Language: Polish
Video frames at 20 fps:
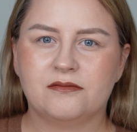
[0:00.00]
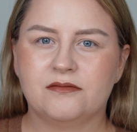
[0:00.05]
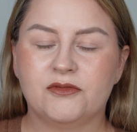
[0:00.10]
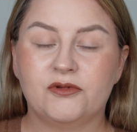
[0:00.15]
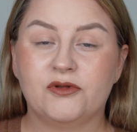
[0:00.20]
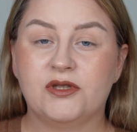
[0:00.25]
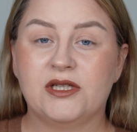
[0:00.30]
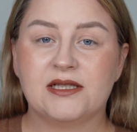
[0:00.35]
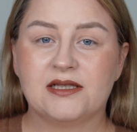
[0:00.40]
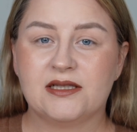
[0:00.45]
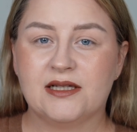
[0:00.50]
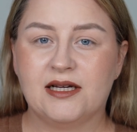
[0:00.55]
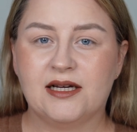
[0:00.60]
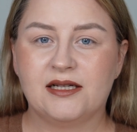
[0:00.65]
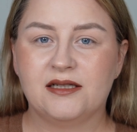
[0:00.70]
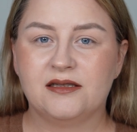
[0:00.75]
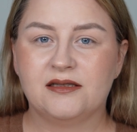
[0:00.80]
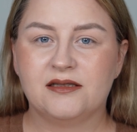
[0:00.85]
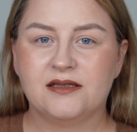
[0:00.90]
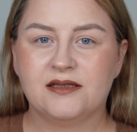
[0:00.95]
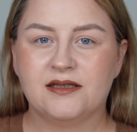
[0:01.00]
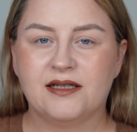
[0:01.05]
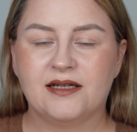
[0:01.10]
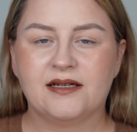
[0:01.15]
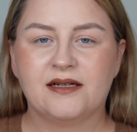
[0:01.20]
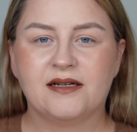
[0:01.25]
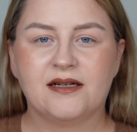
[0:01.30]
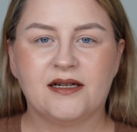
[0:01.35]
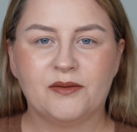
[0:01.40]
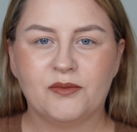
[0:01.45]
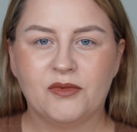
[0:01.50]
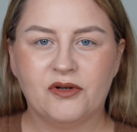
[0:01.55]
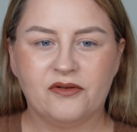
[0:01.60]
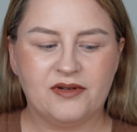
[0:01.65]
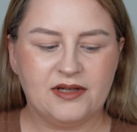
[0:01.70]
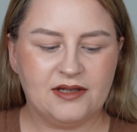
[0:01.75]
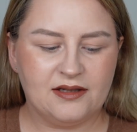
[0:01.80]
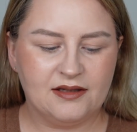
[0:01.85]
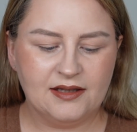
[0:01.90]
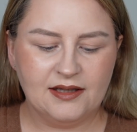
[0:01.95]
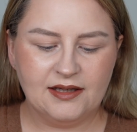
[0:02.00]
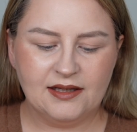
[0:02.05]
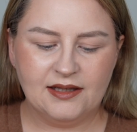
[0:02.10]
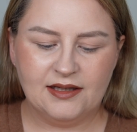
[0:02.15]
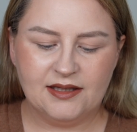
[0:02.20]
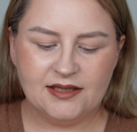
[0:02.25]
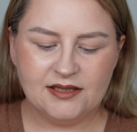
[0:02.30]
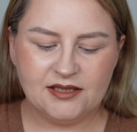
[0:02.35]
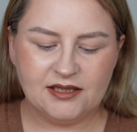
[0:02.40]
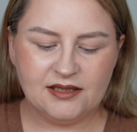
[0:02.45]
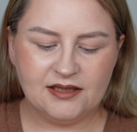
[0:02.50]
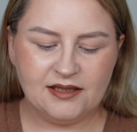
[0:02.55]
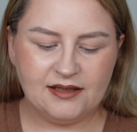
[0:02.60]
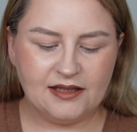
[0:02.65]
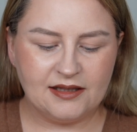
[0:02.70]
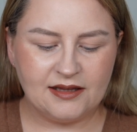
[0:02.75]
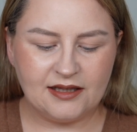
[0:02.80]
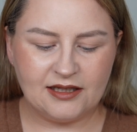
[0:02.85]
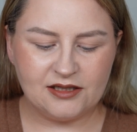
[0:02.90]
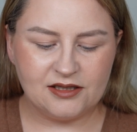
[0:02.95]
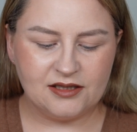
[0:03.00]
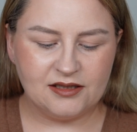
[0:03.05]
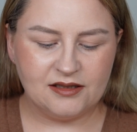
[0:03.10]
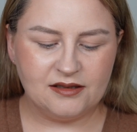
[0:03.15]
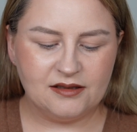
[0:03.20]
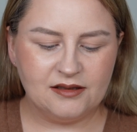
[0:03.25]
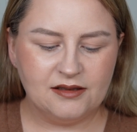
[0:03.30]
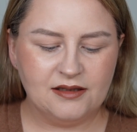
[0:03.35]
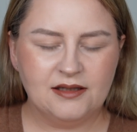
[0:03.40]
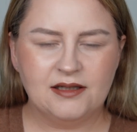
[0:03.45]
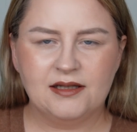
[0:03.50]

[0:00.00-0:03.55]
Udin's Eye czy te kremowe cienie Nataszy.